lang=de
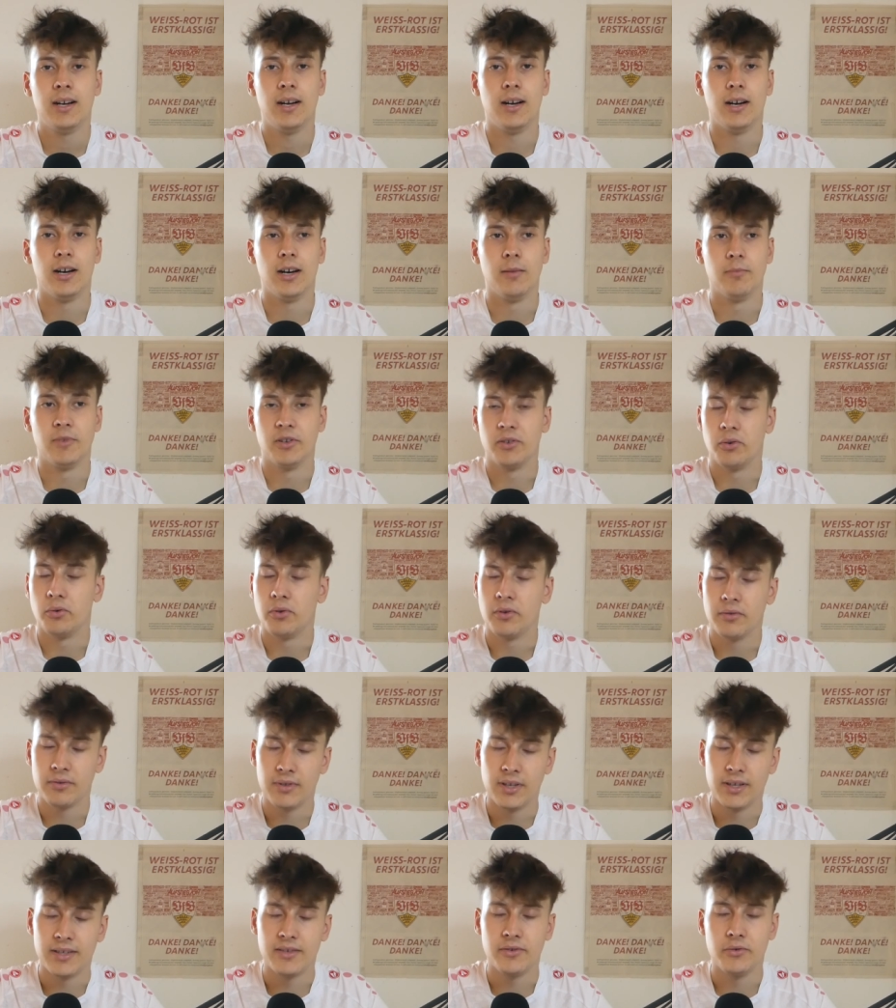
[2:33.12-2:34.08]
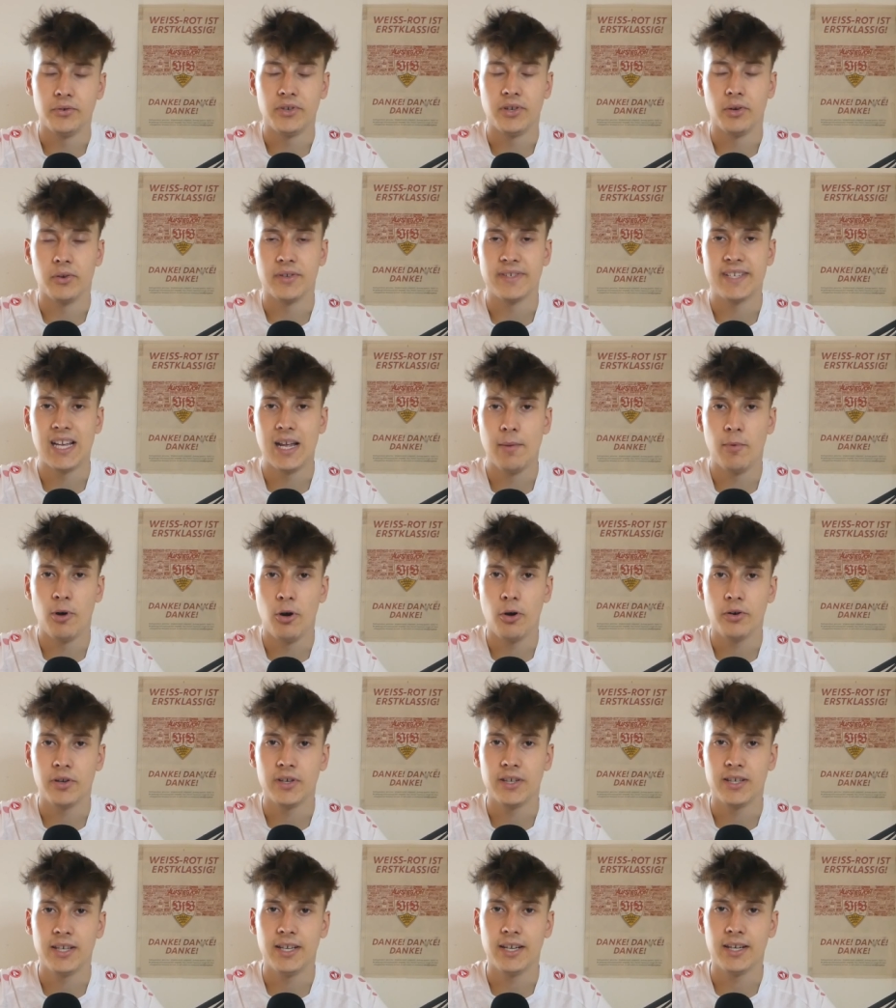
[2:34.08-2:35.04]
Ähm, also auch natürlich auch selber
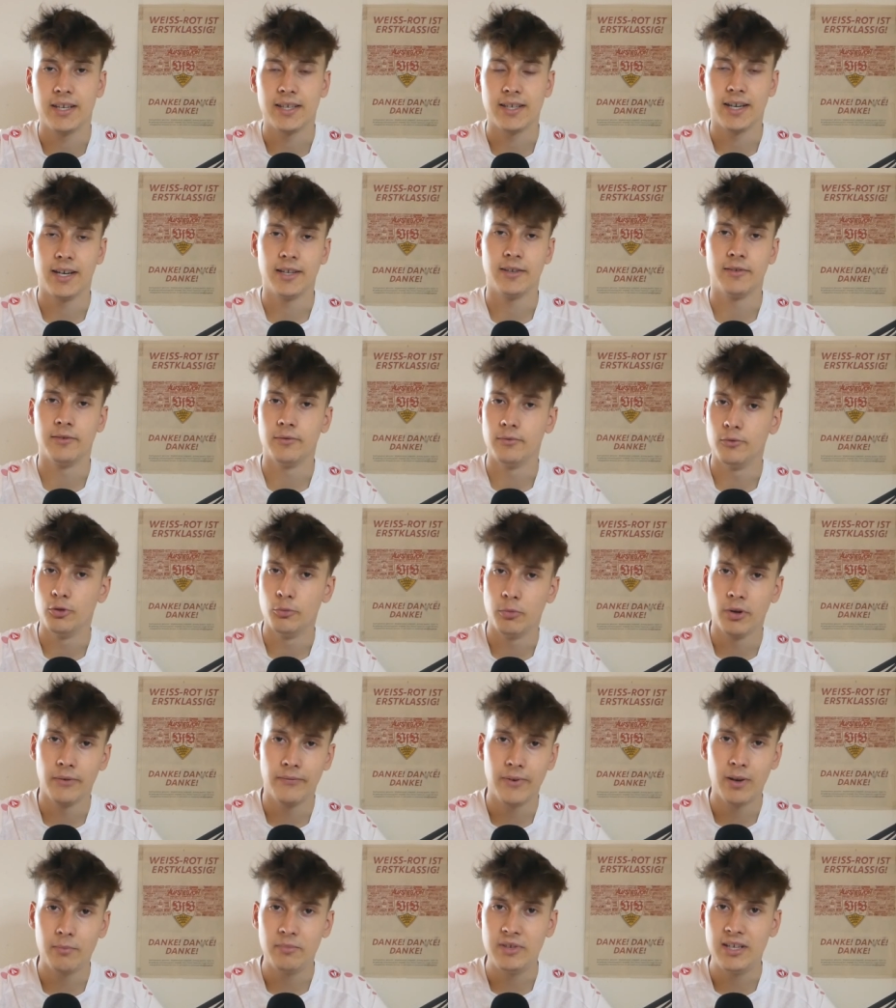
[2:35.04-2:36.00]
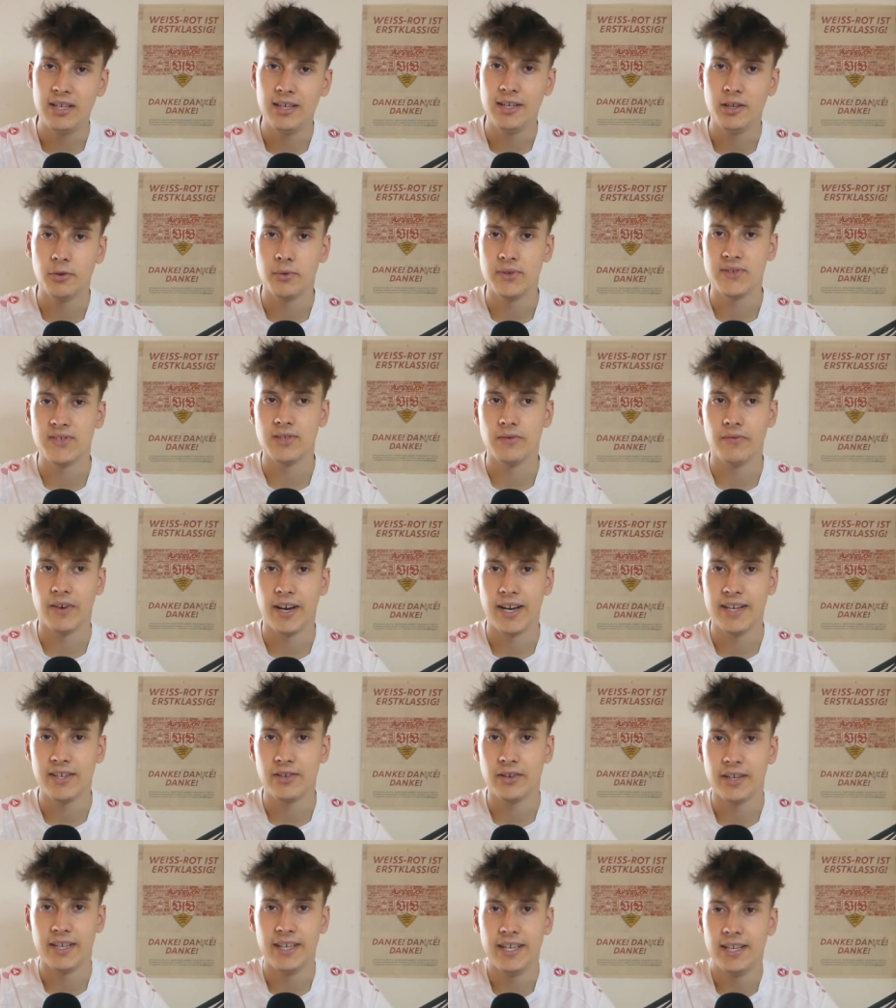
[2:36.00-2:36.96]
auch gekickt, dann über Familie und so
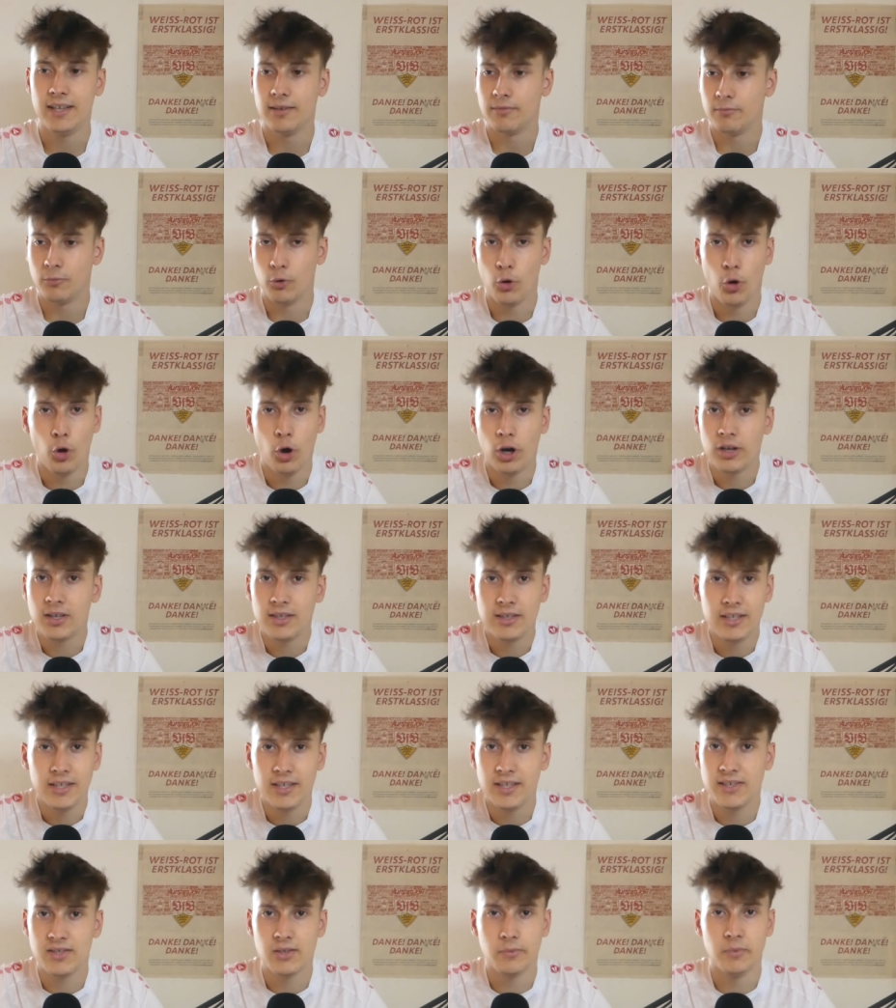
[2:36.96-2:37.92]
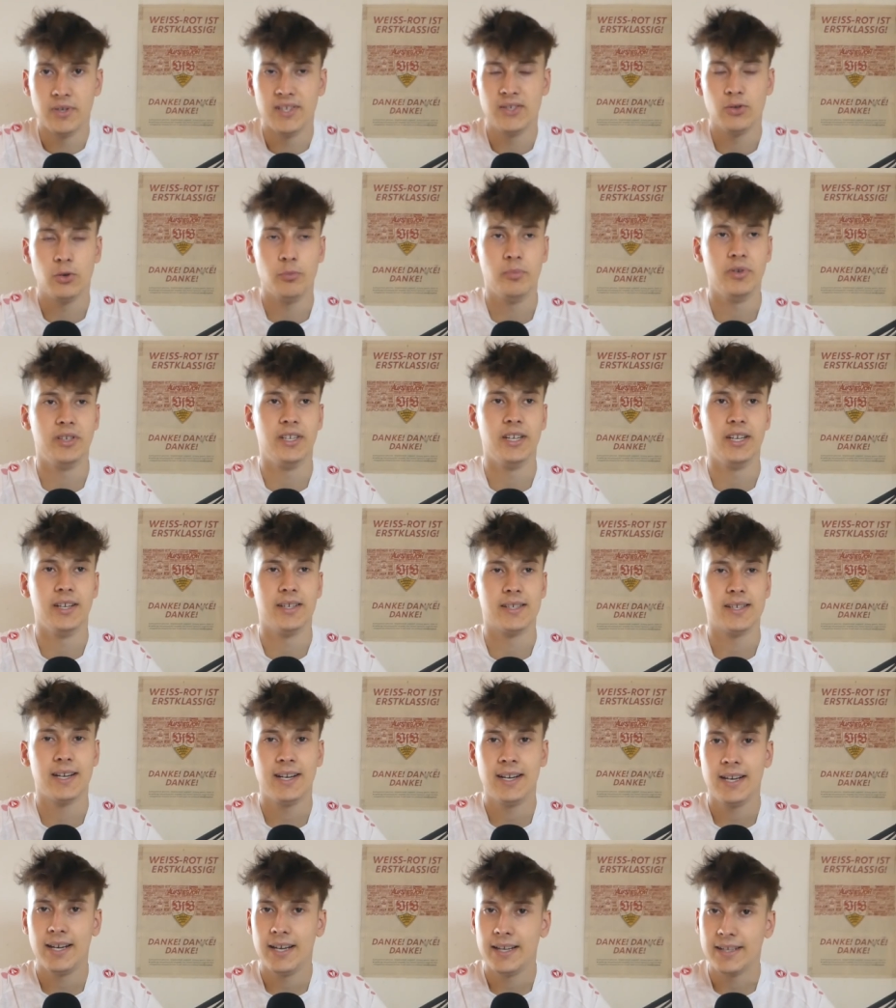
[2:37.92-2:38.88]
weiter, eh örtlich sowieso bedingt
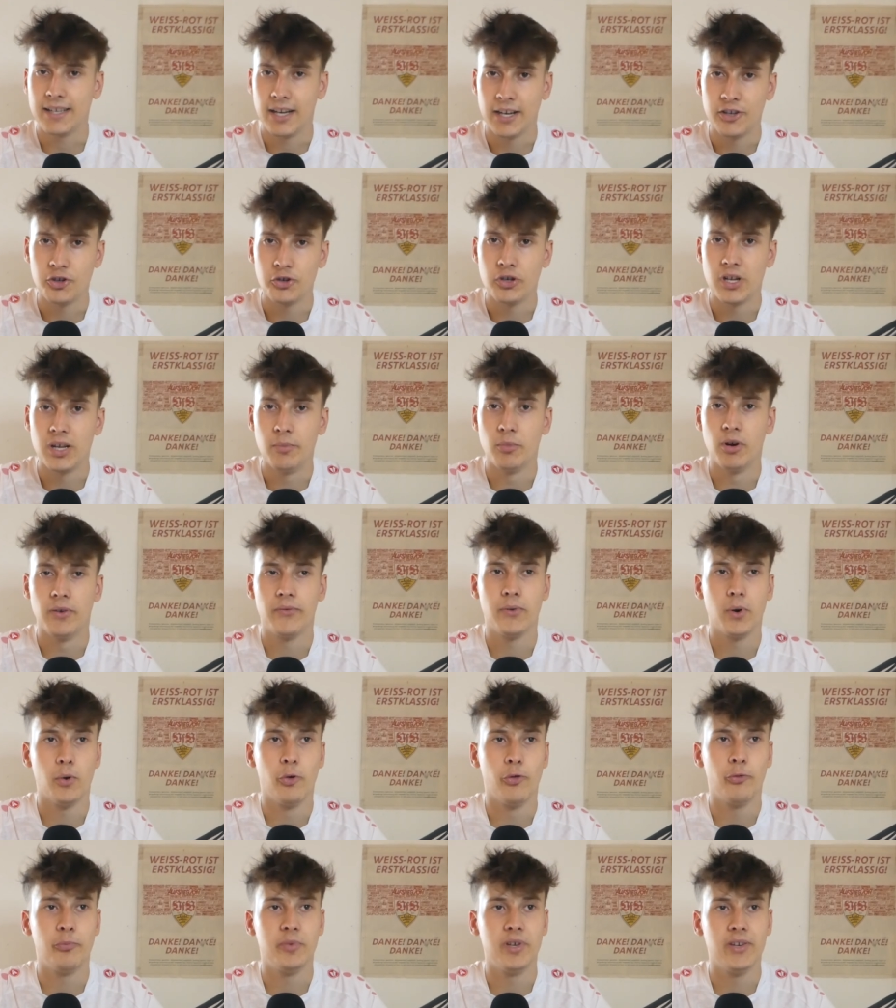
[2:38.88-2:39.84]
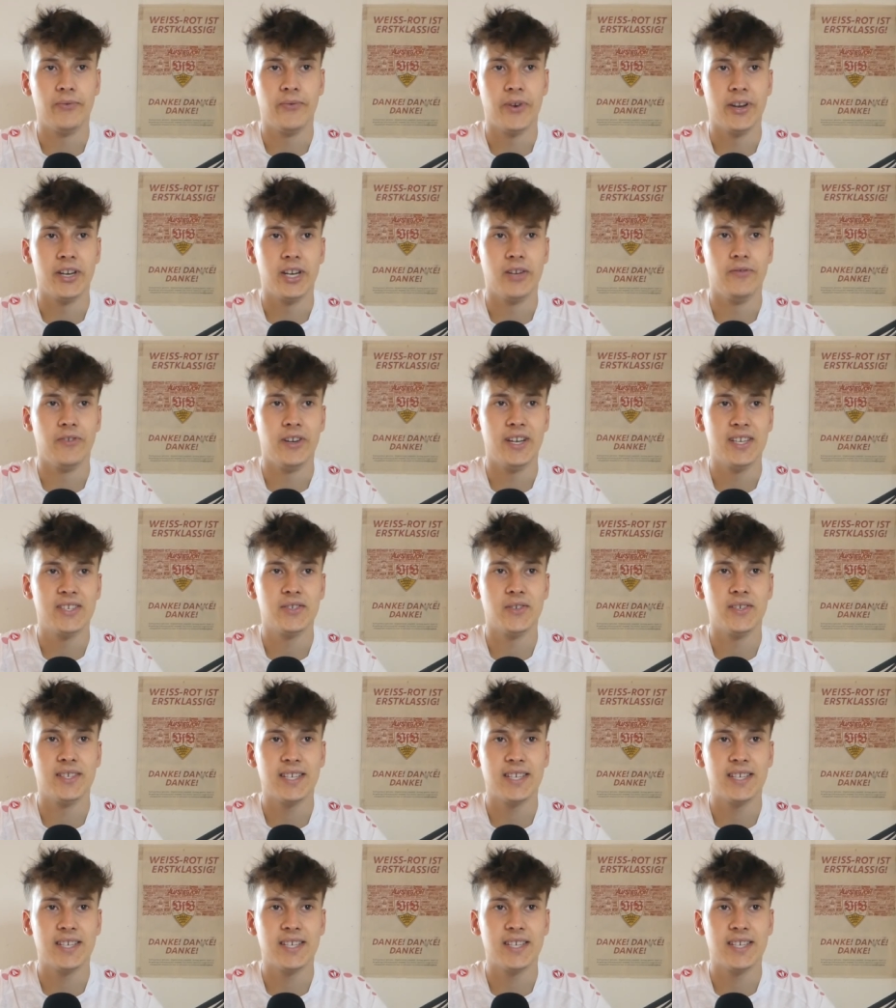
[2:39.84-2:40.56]
dann schon immer VfB-Fan gewesen.